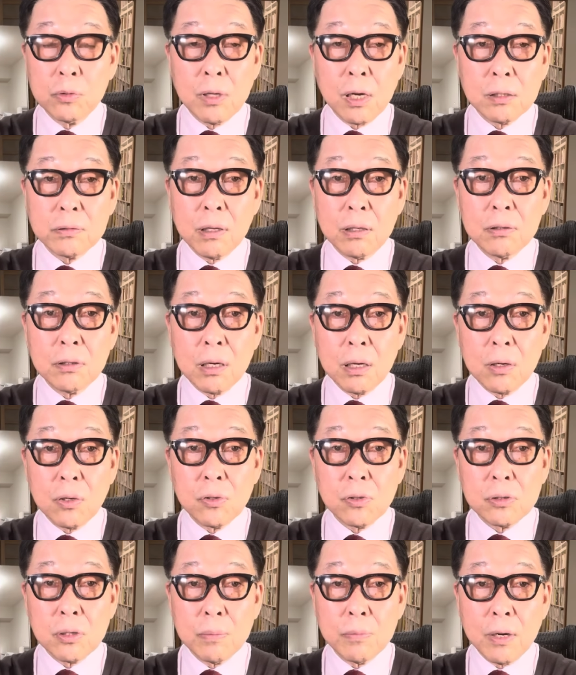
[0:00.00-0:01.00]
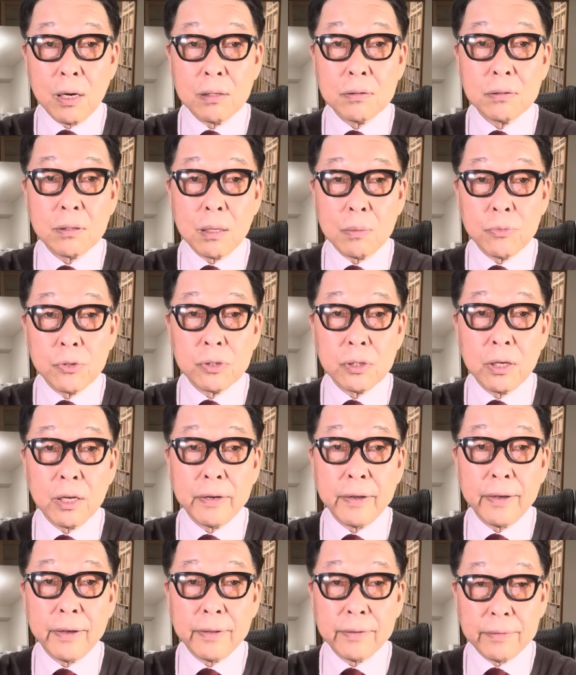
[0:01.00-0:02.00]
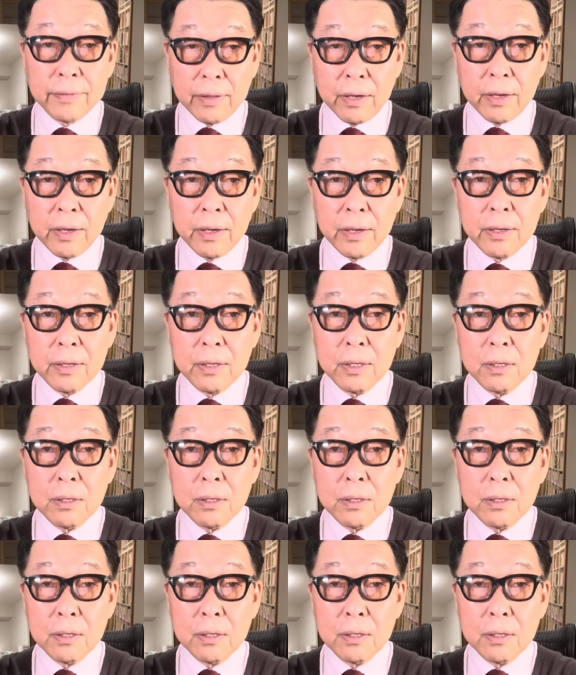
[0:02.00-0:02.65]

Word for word: なくなる可能性もあるかもしれないんで、